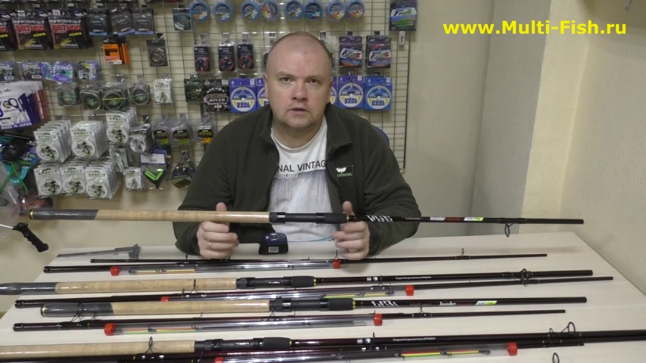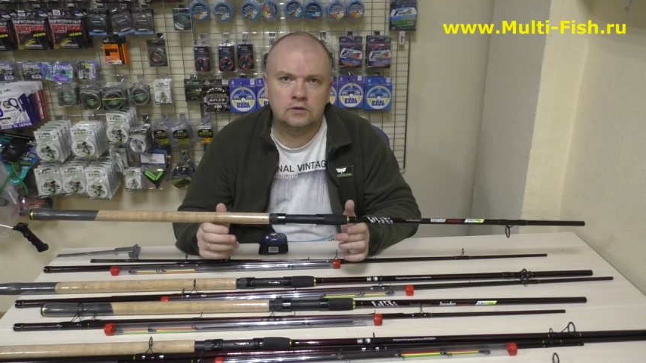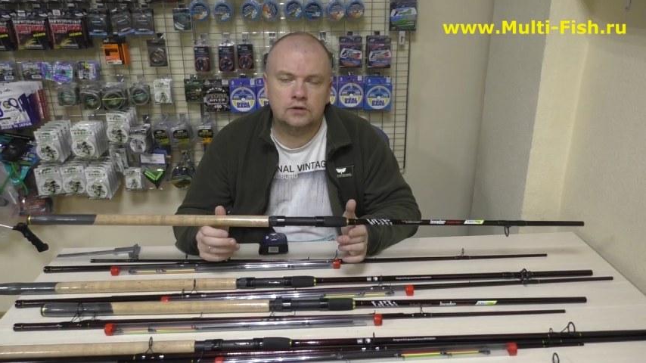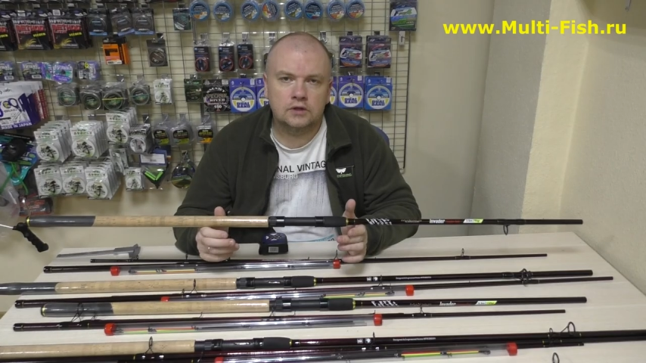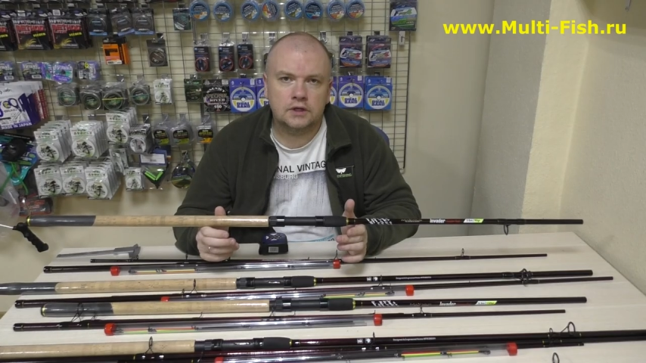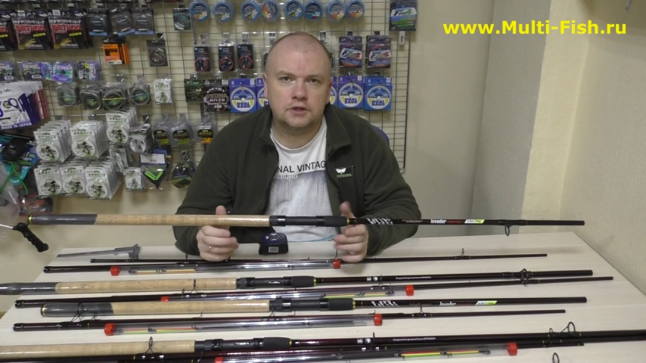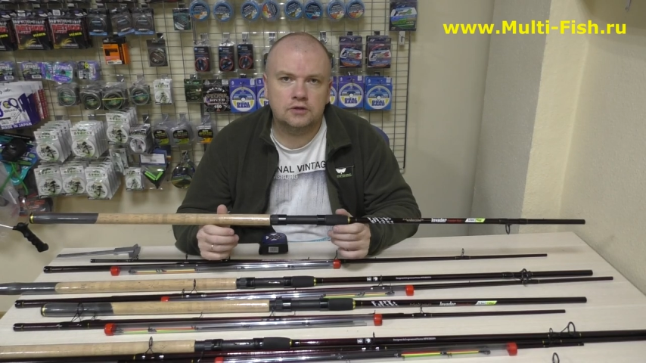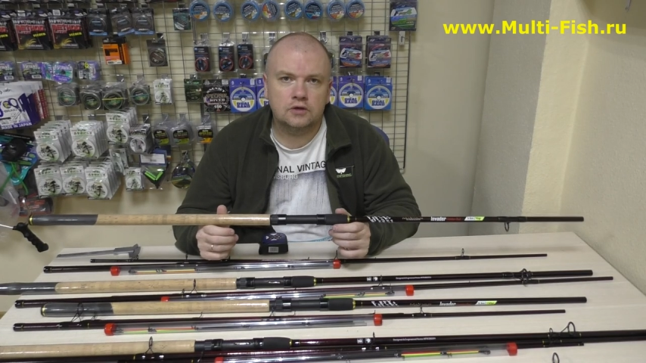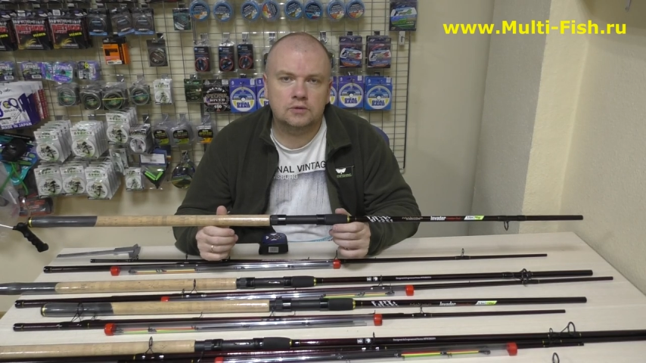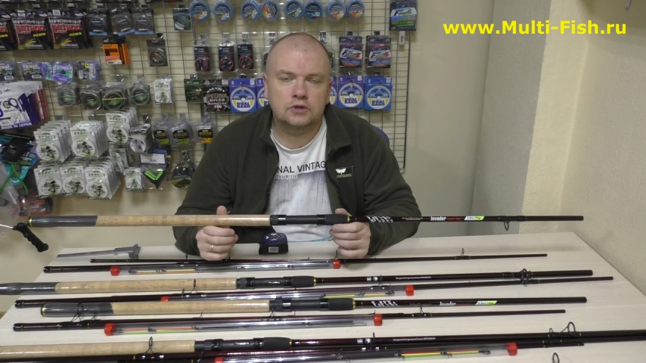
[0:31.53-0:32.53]
ну и
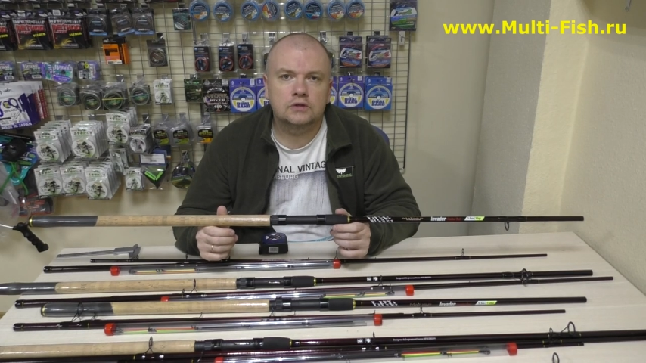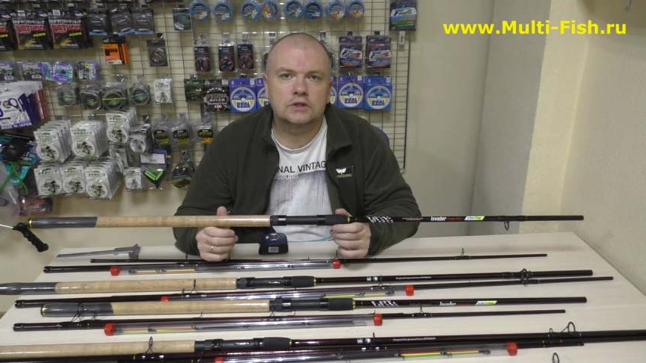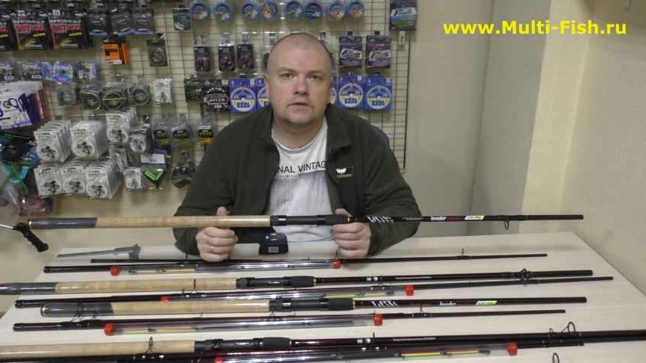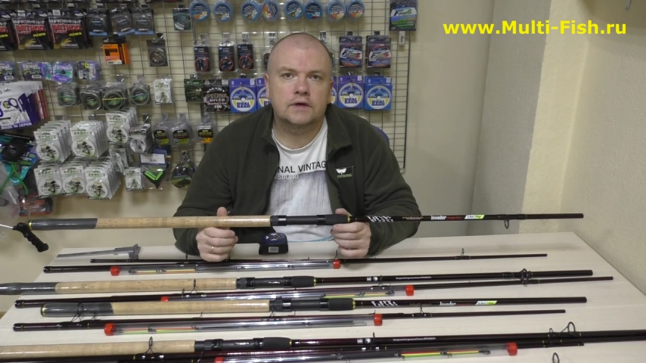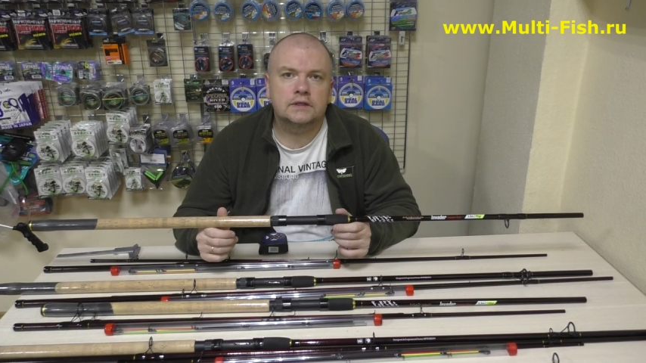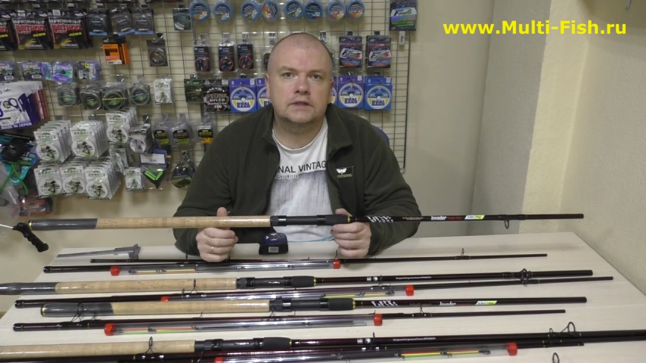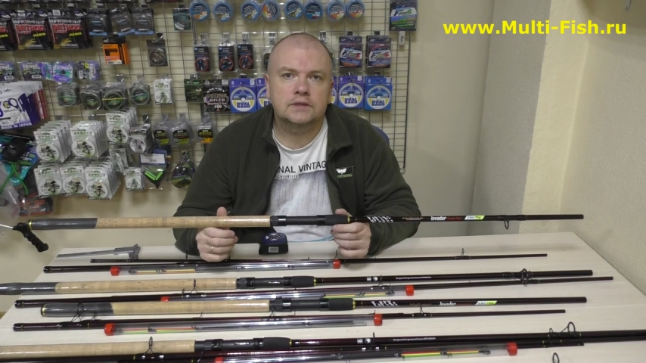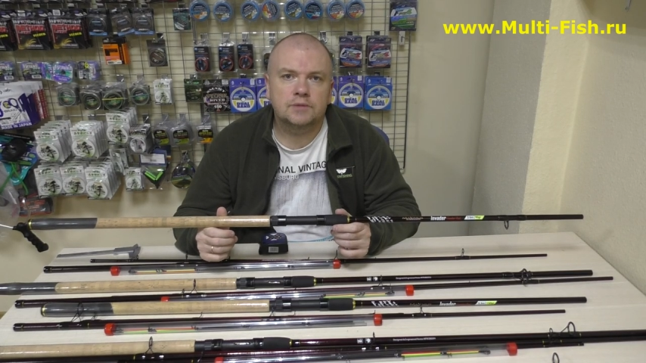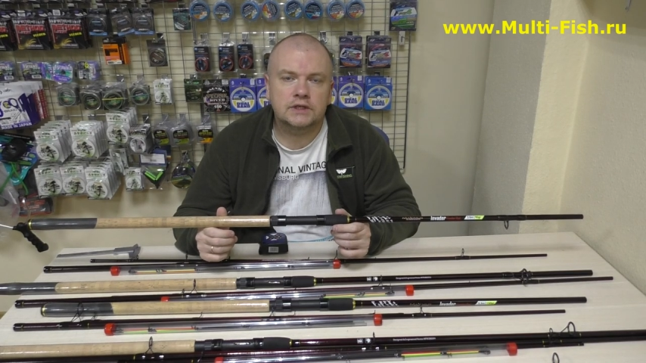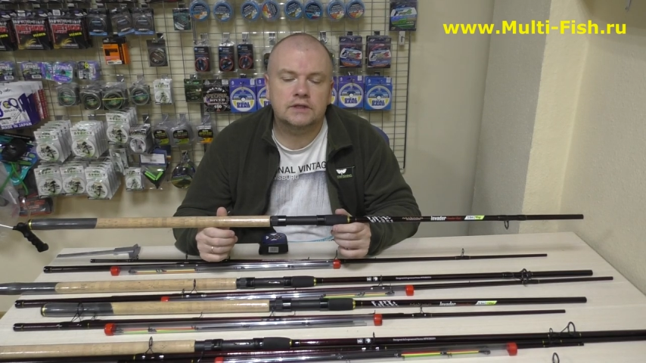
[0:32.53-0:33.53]
начнем, что называется,
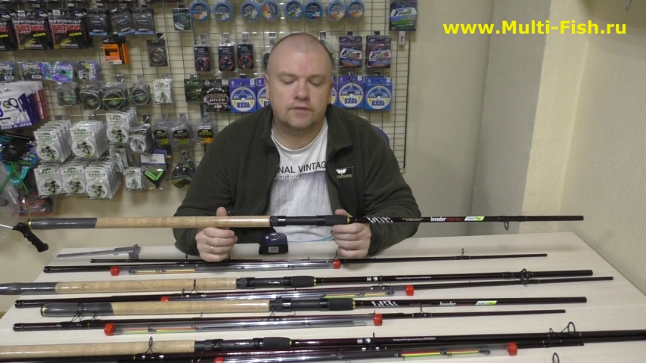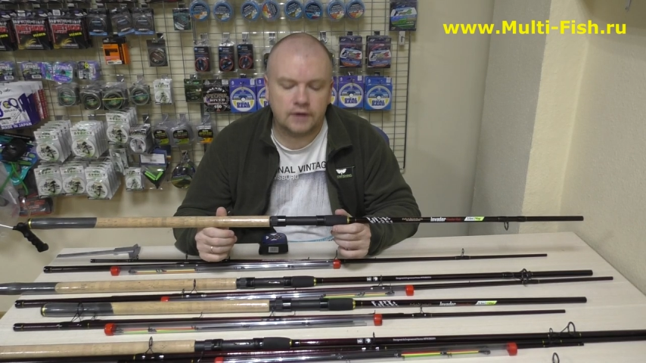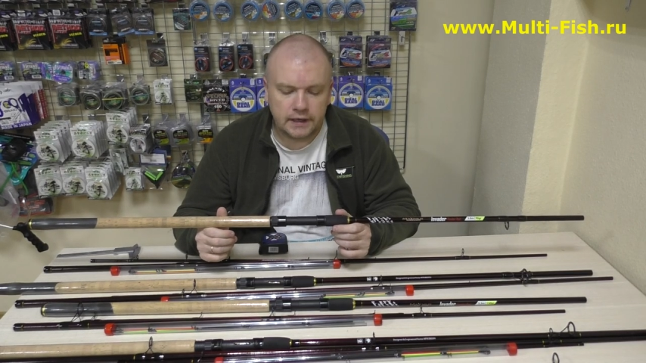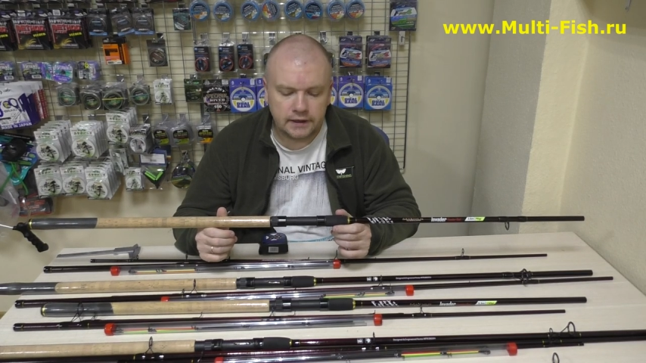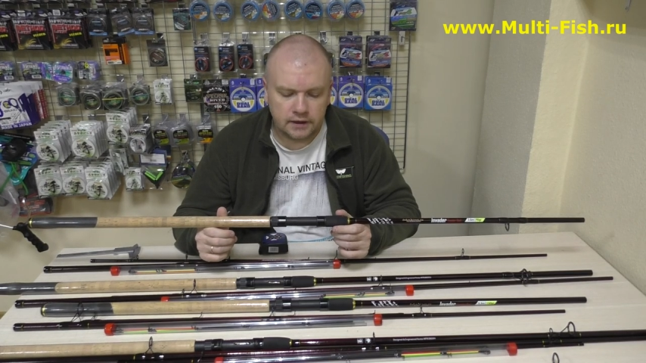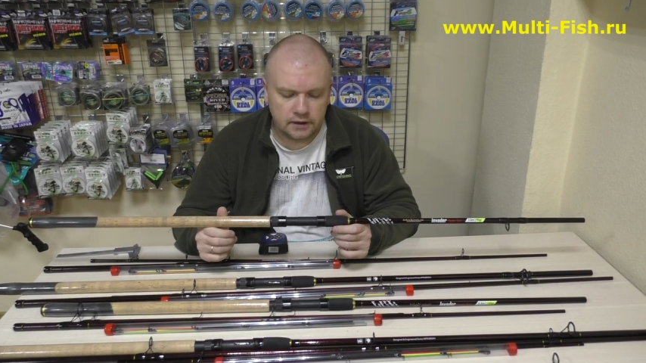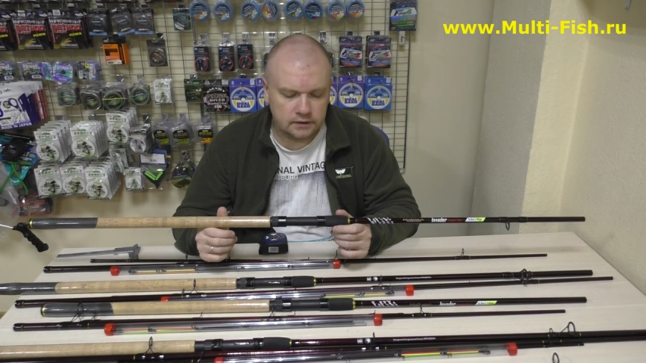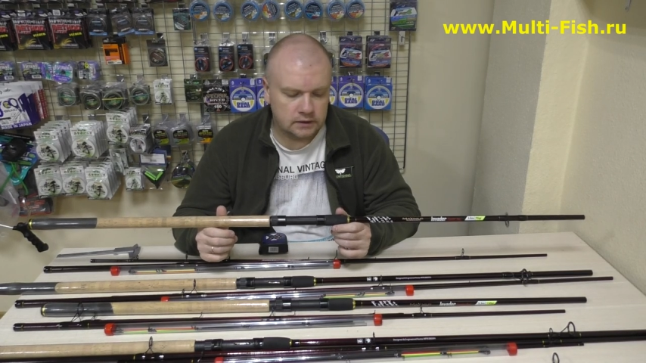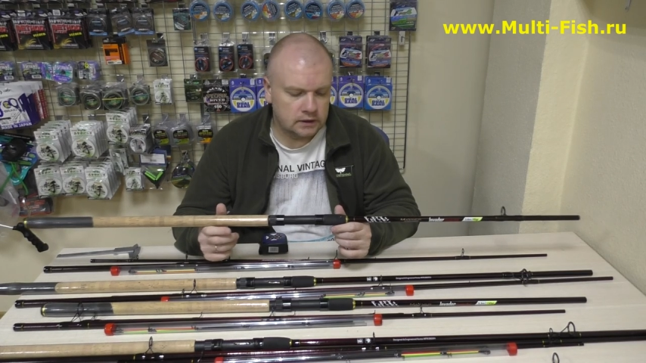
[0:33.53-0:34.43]
с места в карьер.